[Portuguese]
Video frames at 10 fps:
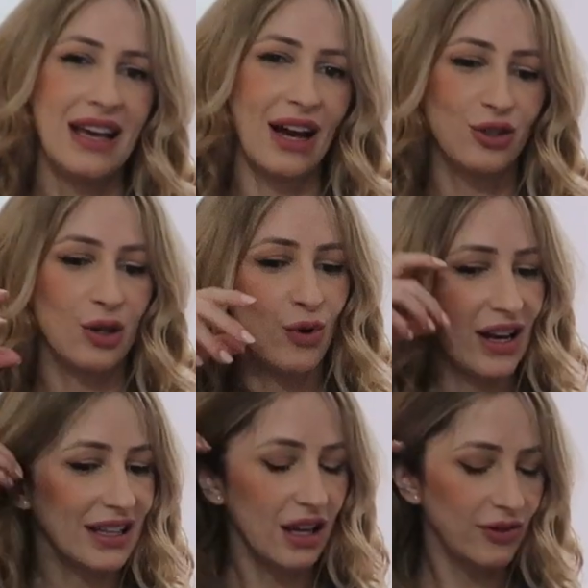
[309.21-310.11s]
e aí eu chamo
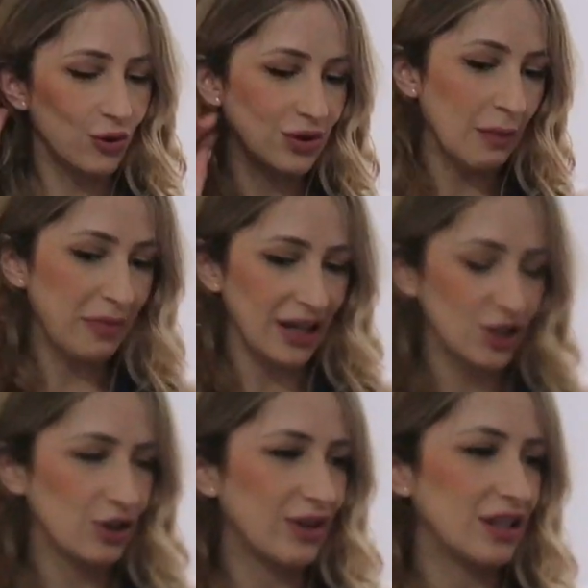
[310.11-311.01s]
ela e ainda falta o
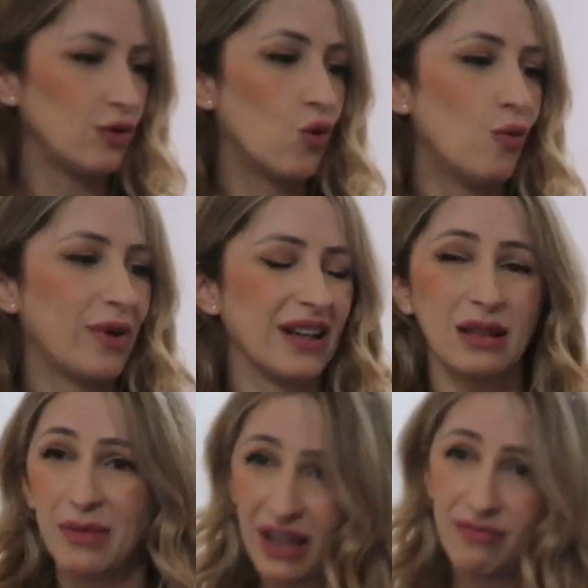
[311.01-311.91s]
tapete, que eu ainda vou comprar
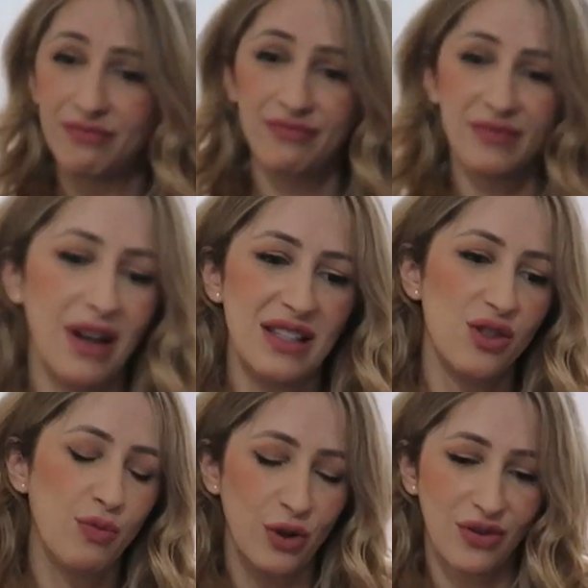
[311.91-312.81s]
também, mas
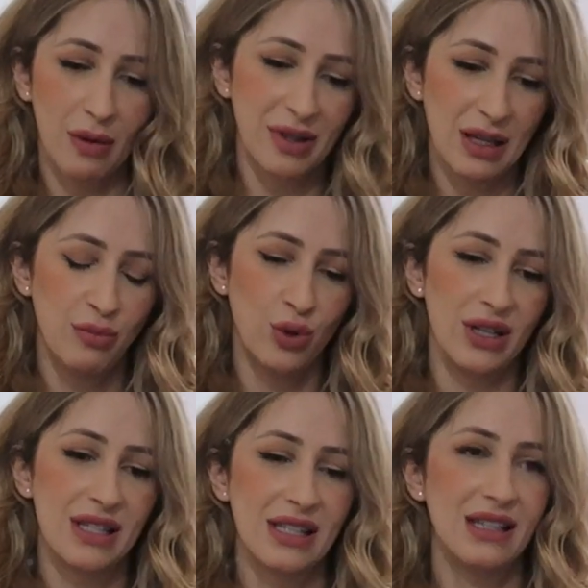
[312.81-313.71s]
isso pode ficar para
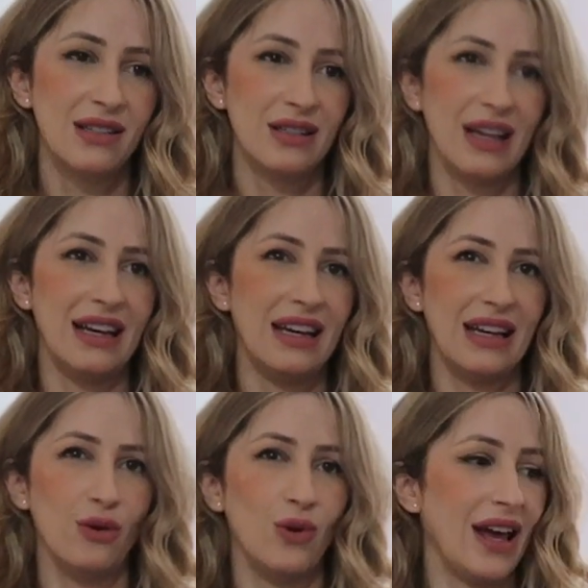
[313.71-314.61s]
depois.
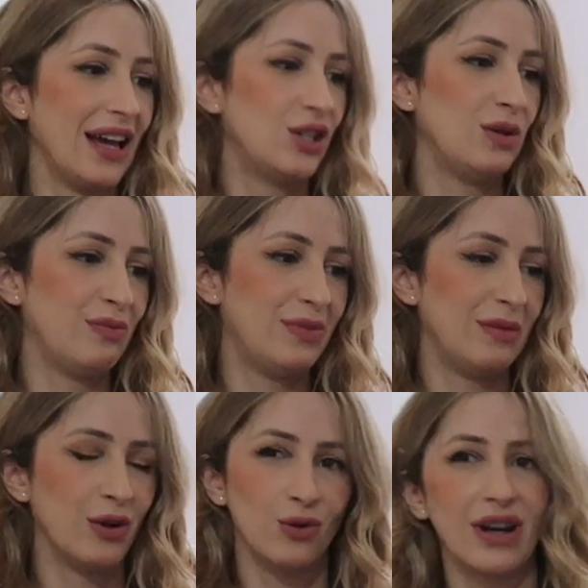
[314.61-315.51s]
É, o LED em
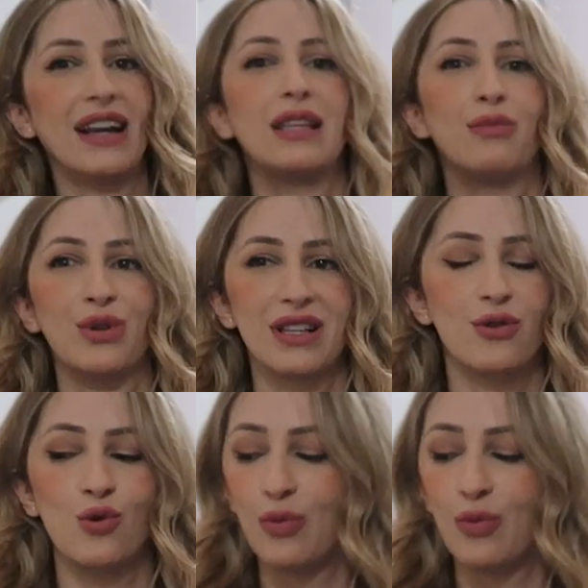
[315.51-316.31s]
primeiro lugar e depois as